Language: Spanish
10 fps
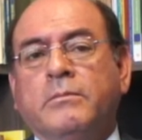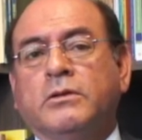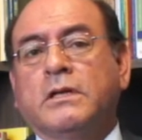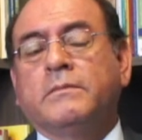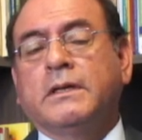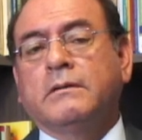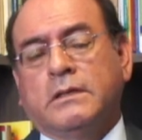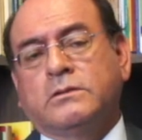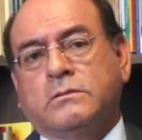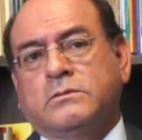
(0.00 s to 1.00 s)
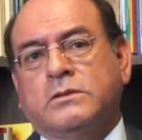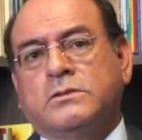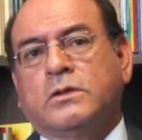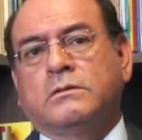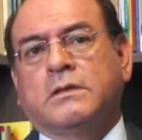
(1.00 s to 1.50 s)
Pero también esto
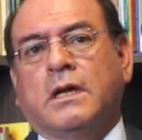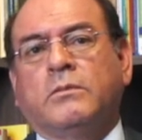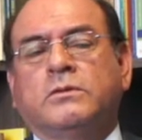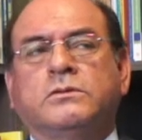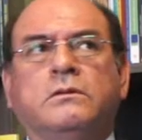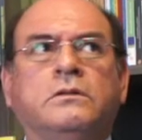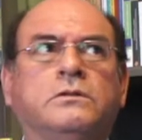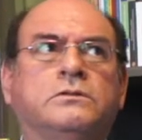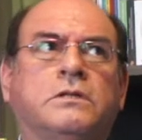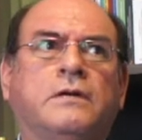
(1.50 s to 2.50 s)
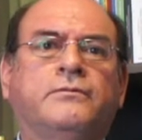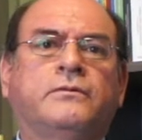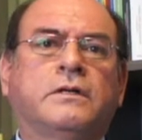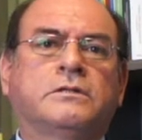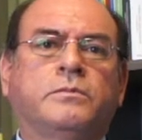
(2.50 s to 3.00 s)
entonces son, digamos, los
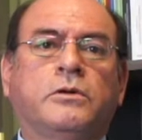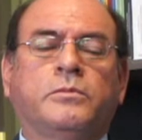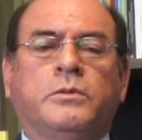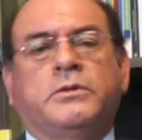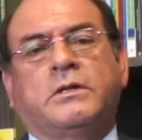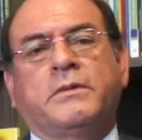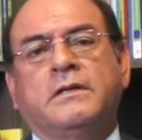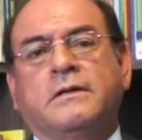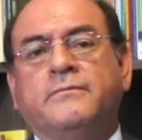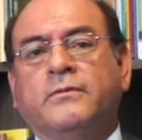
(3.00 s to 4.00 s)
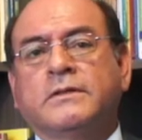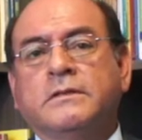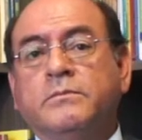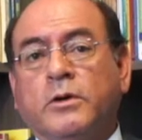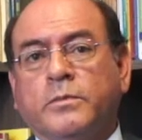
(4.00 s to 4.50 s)
tránsfugas propios, porque también hay
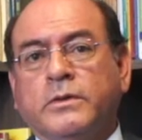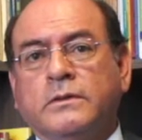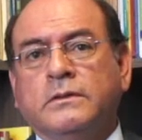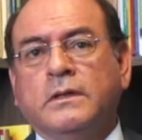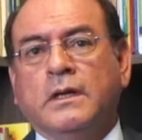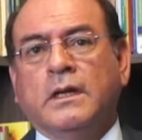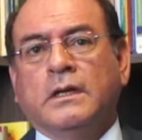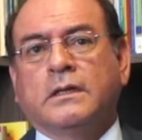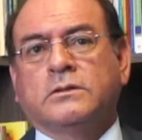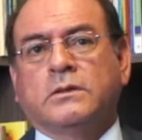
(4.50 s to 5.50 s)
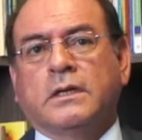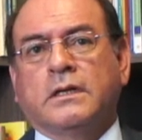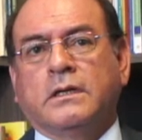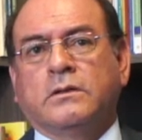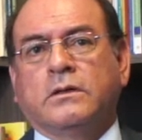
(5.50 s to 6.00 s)
tránsfugas impropios, ¿no? Que son
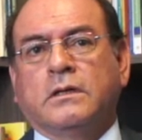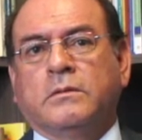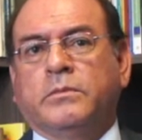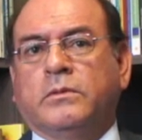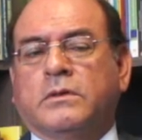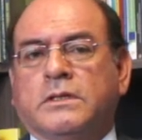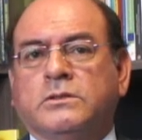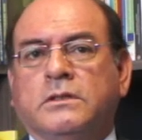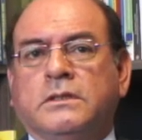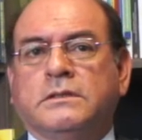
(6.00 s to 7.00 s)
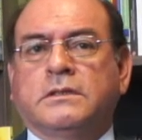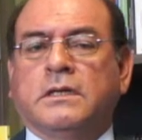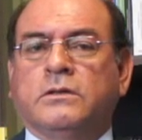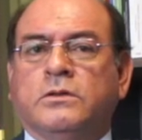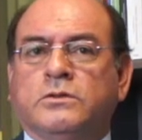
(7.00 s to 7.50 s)
aquellos que por razones
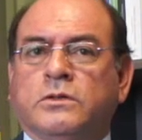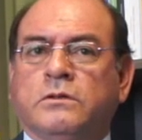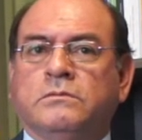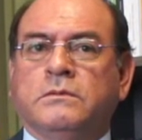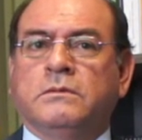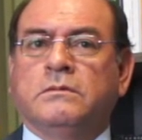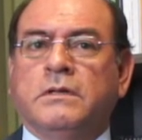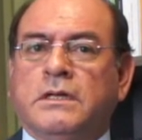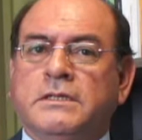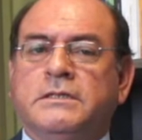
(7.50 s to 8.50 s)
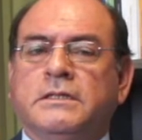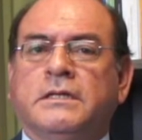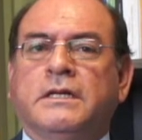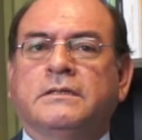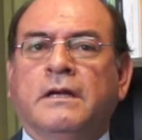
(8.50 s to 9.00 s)
que no son ni
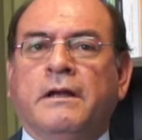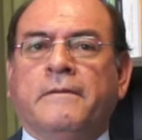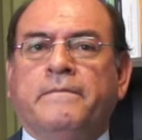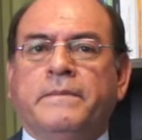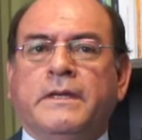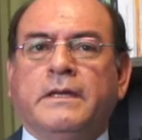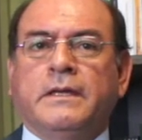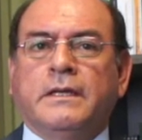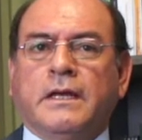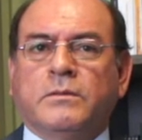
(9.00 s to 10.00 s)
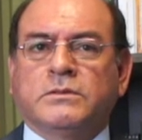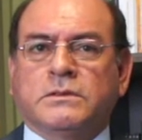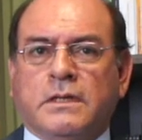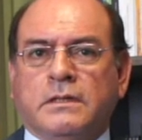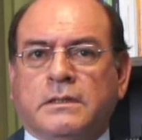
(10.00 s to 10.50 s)
lícitas ni,
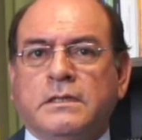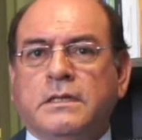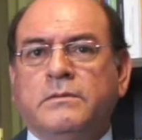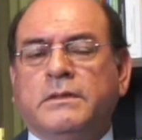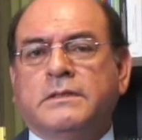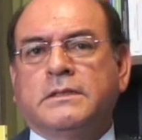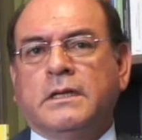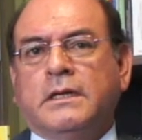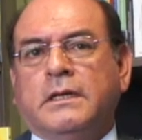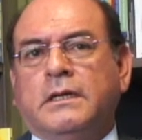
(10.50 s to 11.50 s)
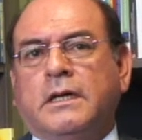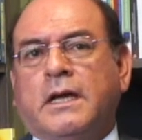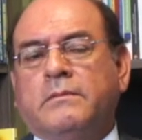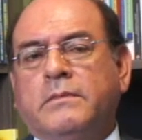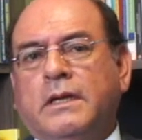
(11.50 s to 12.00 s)
digamos, entendibles, eh,
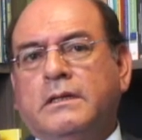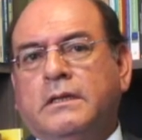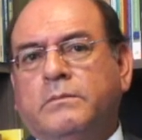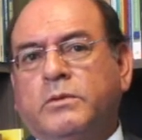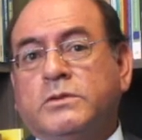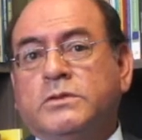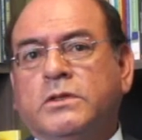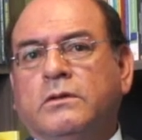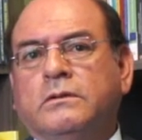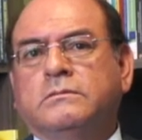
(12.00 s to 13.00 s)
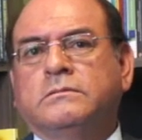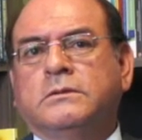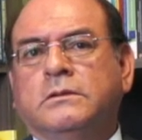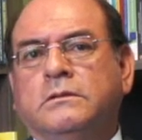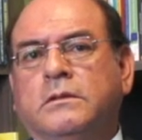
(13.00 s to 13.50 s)
cambian de
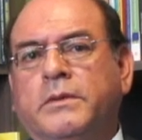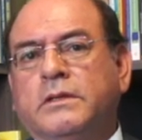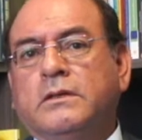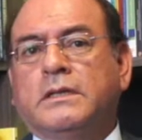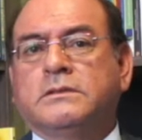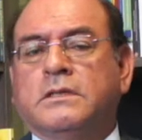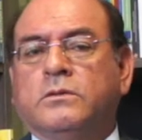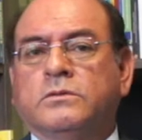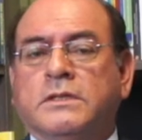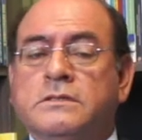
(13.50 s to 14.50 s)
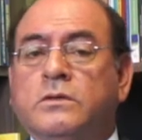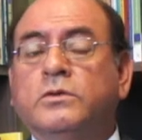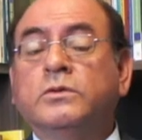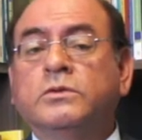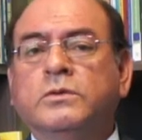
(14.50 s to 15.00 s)
posición, ¿no? Dependiendo de las circunstancias y
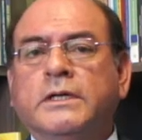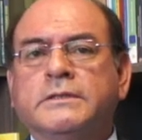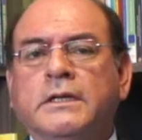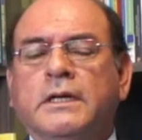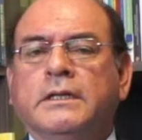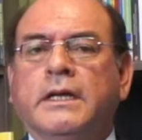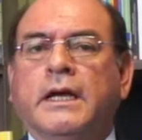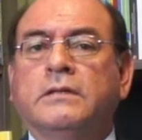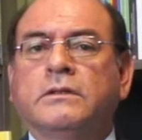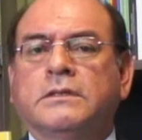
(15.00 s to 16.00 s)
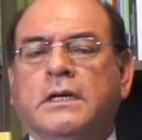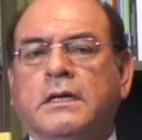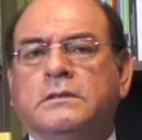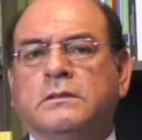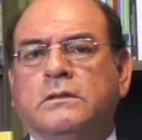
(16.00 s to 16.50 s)
coyunturas, dejando
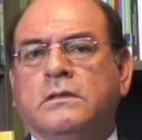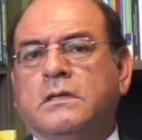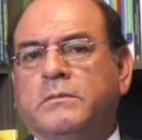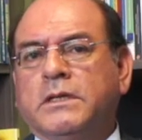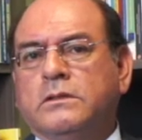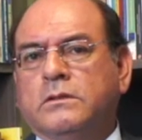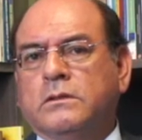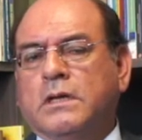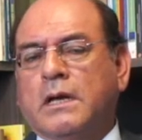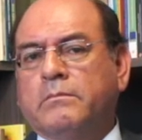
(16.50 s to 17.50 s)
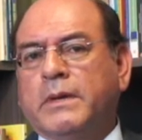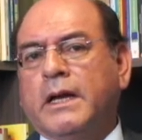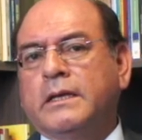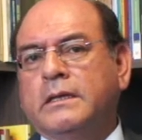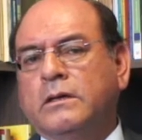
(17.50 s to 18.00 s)
atrás los lineamientos de
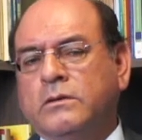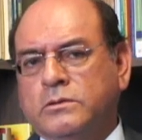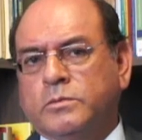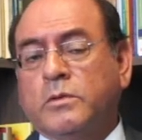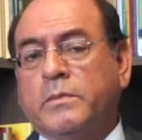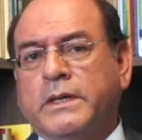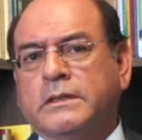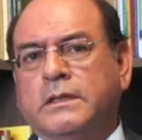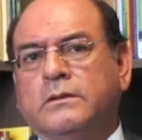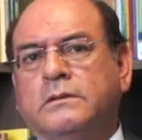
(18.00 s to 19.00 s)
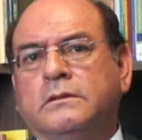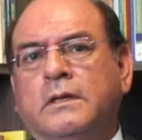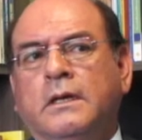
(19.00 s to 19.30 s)
campaña o de su propio partido, ¿no?